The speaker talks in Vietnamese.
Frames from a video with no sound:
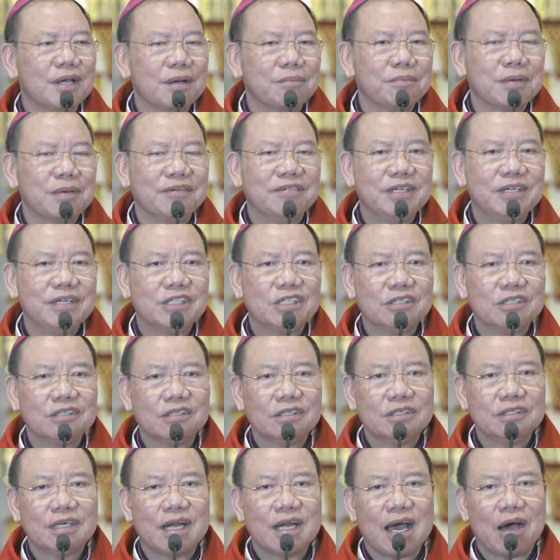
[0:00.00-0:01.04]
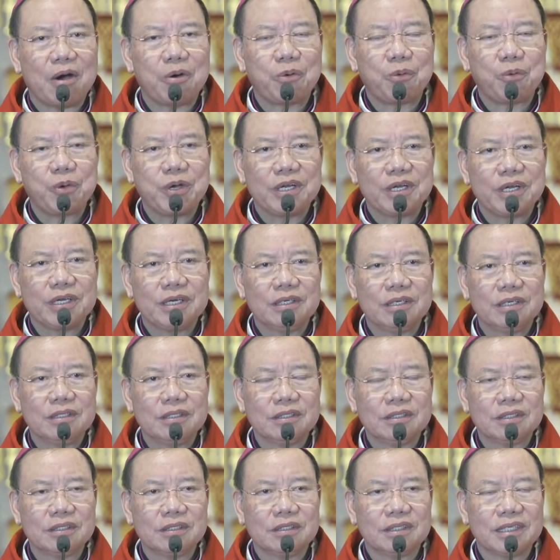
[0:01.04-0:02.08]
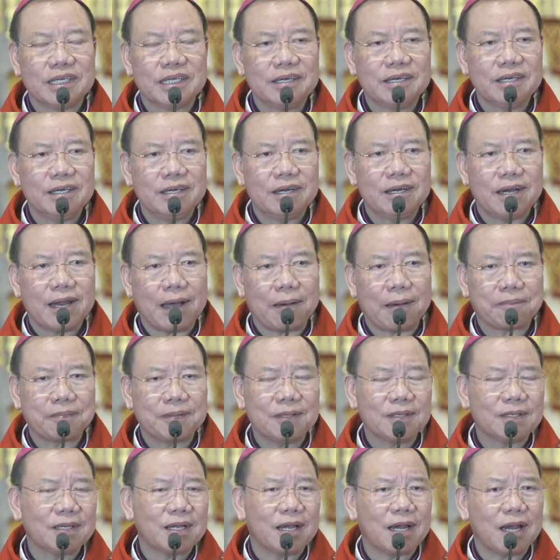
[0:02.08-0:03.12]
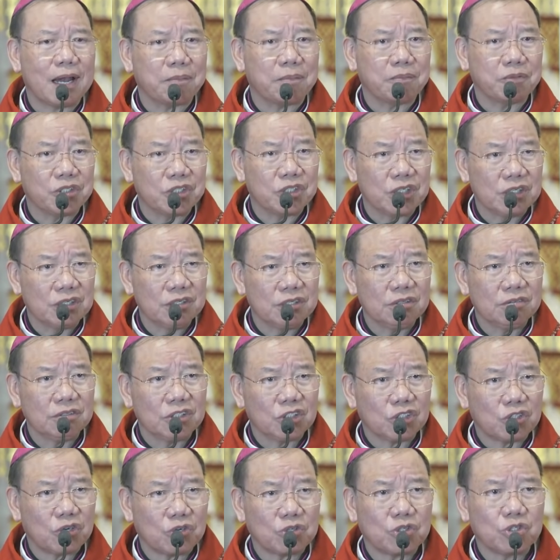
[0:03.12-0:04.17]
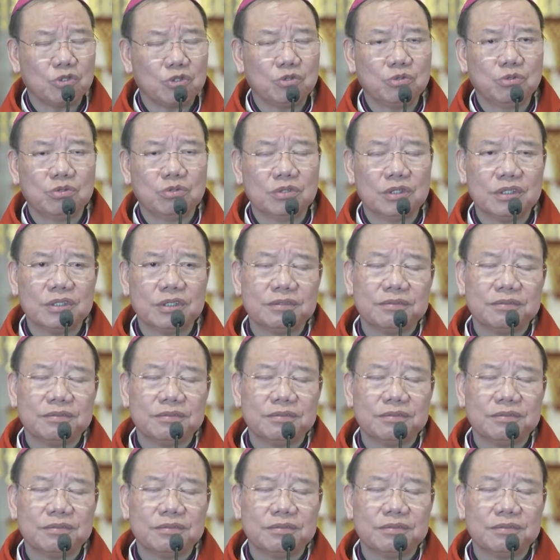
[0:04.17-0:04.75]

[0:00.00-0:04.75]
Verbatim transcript: Bởi vì chữ tử đạo nguyên ngữ từ tiếng Hy Lạp tức là làm chứng cho Chúa.